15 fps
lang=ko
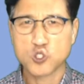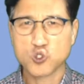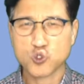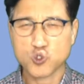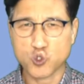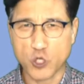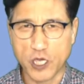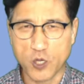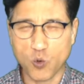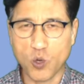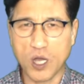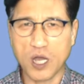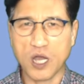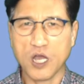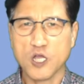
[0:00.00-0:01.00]

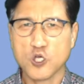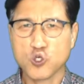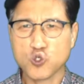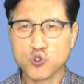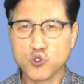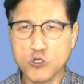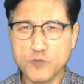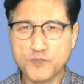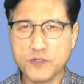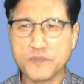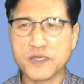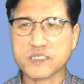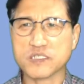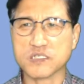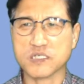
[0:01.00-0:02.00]
죄와
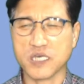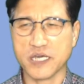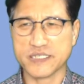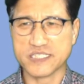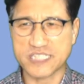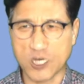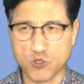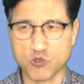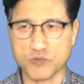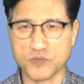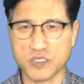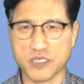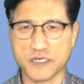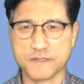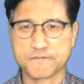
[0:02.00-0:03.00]
율법에서의
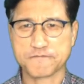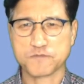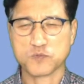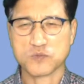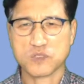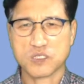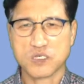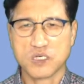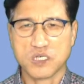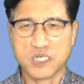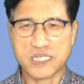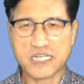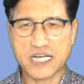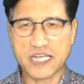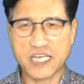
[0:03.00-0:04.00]
자유입니다.
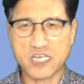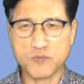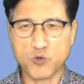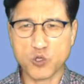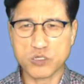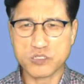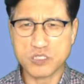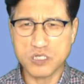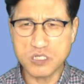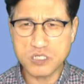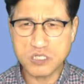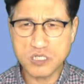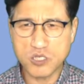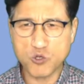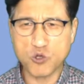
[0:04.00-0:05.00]
인간의 힘으로
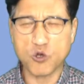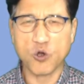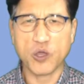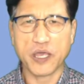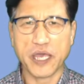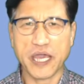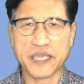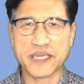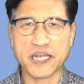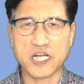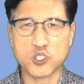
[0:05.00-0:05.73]
절대로 해결할